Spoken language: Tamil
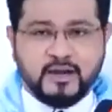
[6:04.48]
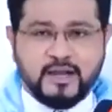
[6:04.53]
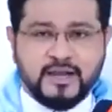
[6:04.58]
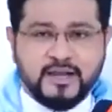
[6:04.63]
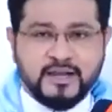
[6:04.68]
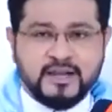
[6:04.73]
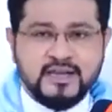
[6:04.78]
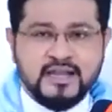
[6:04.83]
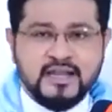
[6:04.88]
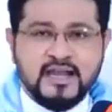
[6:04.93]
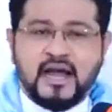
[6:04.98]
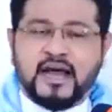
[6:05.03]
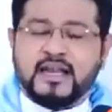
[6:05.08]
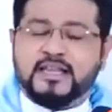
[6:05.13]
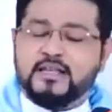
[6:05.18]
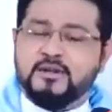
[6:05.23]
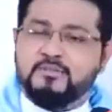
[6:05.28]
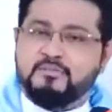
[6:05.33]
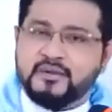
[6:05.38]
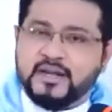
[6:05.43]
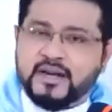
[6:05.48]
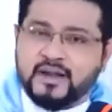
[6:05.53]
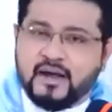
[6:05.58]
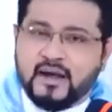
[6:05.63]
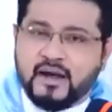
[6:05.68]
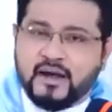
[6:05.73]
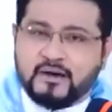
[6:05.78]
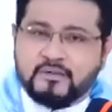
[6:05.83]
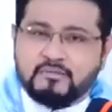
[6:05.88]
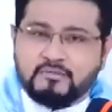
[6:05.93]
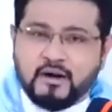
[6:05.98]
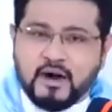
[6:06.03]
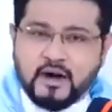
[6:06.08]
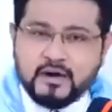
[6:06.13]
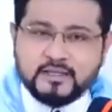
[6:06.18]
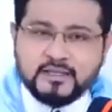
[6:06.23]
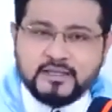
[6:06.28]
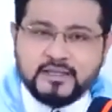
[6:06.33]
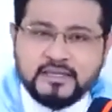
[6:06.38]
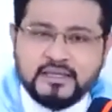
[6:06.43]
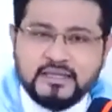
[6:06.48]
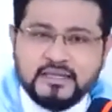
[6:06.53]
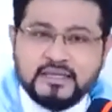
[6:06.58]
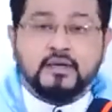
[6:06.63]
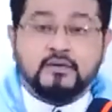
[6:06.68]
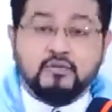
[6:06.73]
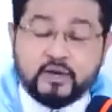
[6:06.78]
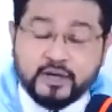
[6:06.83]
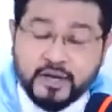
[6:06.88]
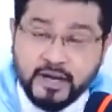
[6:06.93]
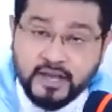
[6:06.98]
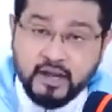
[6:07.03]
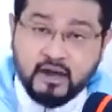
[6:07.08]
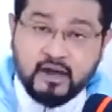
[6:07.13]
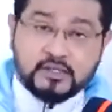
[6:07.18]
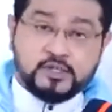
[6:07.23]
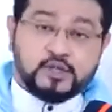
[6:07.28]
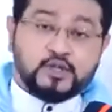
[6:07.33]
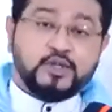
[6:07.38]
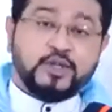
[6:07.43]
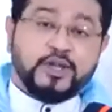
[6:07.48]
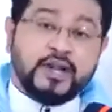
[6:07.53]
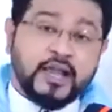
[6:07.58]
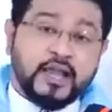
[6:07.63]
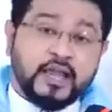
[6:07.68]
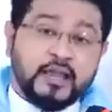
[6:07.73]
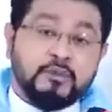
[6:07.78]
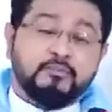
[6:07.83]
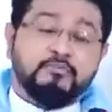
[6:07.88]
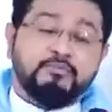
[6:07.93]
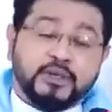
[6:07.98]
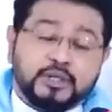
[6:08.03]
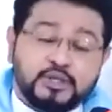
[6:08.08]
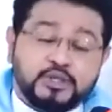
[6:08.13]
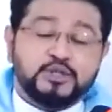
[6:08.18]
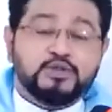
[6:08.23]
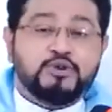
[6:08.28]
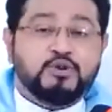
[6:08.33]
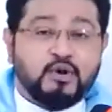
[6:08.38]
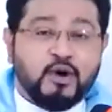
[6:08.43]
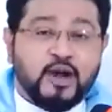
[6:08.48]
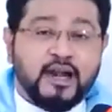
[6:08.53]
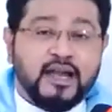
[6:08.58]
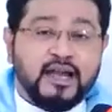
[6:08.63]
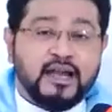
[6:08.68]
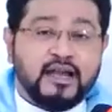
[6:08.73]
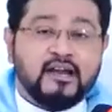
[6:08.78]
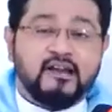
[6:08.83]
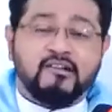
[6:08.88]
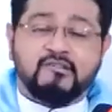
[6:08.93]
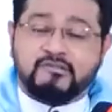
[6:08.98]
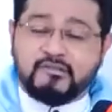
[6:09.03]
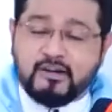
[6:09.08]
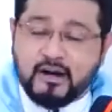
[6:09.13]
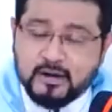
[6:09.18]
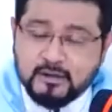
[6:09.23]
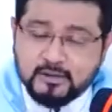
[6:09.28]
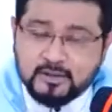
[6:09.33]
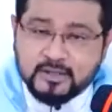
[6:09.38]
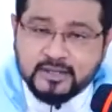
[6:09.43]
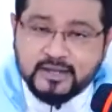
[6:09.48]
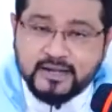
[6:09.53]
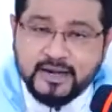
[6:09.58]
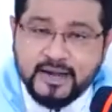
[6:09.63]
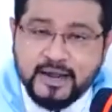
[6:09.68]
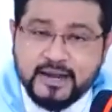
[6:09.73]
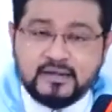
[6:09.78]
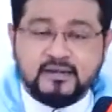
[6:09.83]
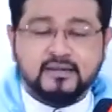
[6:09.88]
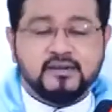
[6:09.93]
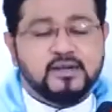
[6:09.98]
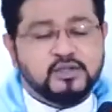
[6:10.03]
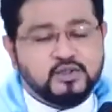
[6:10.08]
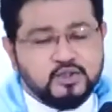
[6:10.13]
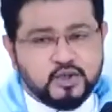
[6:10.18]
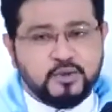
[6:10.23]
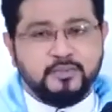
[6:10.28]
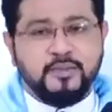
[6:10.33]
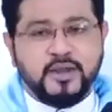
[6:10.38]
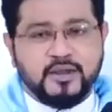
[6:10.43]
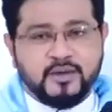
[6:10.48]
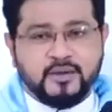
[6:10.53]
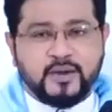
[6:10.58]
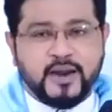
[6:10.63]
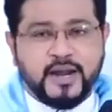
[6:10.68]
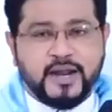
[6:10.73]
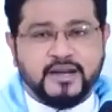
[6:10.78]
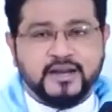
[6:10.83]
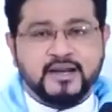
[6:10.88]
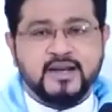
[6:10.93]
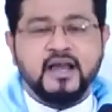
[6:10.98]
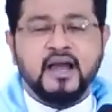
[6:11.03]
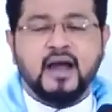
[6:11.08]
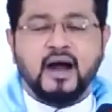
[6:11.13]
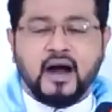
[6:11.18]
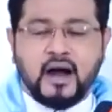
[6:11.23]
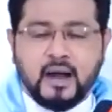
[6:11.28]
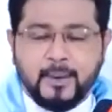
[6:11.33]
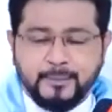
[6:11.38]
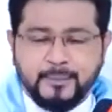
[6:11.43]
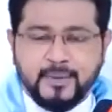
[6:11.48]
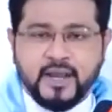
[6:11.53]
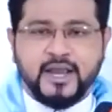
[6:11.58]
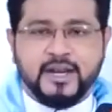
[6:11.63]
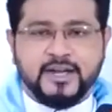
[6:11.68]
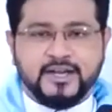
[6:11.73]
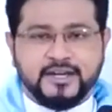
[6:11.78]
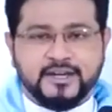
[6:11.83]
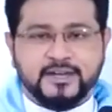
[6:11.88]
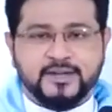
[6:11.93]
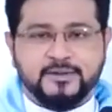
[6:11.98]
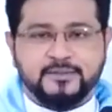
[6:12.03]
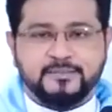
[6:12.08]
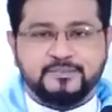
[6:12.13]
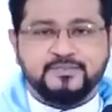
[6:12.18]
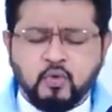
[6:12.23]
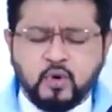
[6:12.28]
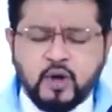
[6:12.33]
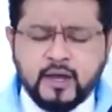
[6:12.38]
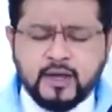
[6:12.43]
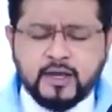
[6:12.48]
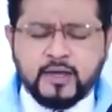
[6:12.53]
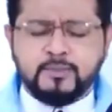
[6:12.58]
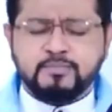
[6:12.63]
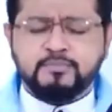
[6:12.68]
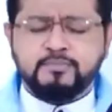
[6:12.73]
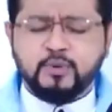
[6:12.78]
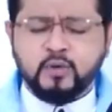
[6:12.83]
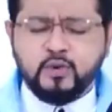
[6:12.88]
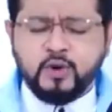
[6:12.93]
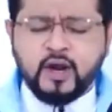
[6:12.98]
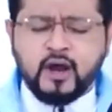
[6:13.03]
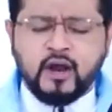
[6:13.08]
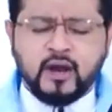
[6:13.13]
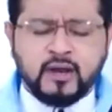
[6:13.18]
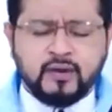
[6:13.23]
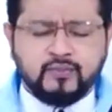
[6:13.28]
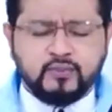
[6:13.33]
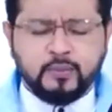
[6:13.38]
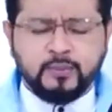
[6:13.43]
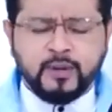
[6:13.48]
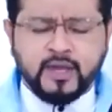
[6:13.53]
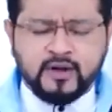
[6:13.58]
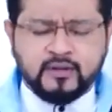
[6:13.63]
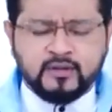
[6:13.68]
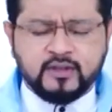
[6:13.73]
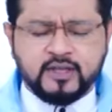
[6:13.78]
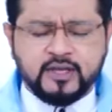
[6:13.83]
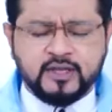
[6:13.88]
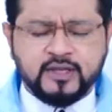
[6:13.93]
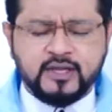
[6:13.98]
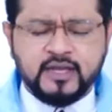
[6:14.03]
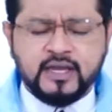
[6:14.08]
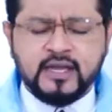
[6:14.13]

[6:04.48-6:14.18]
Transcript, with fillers: வழி அதன் பிரகாரம் வாழ்ந்து நுரையாசிரை பெற்றுக்கொள்ள வாழ்த்துகிறேன் சுபிக்கிறேன் அம்மேன் உலகம் பூராகவும் இருந்து